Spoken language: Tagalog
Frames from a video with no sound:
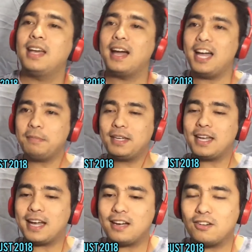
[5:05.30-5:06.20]
Hi
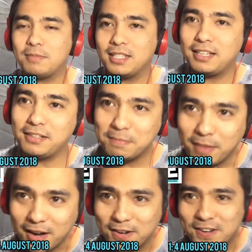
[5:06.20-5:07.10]
Pia! O, oh, ba't gising
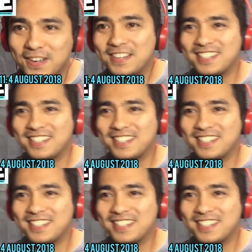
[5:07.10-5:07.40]
pa kayo?